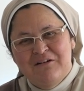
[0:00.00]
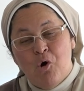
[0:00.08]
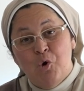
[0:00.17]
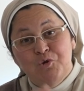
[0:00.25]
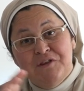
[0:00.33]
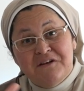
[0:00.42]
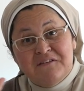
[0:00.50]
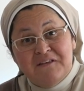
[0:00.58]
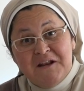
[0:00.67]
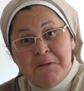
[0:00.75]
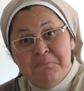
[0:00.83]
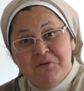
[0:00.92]
o
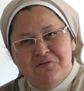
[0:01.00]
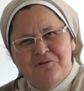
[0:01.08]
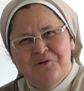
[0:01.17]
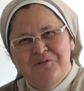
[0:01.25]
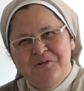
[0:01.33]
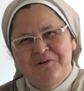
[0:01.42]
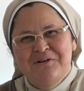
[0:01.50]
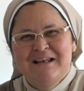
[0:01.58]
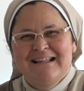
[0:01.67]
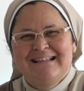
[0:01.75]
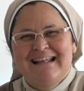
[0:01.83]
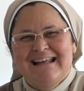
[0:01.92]
tercer episodio
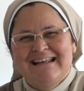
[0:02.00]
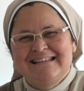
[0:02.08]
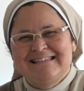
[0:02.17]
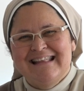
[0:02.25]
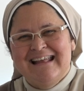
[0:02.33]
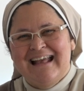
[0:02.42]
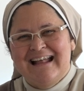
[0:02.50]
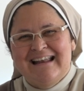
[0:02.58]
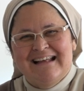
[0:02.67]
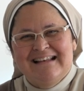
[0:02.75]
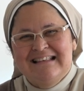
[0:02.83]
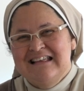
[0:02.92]
de este
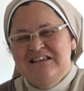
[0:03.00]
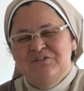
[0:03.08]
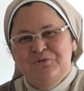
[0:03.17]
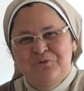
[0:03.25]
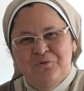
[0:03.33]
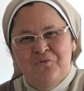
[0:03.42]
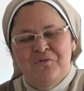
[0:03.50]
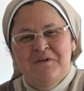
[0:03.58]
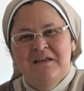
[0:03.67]
canal de YouTube.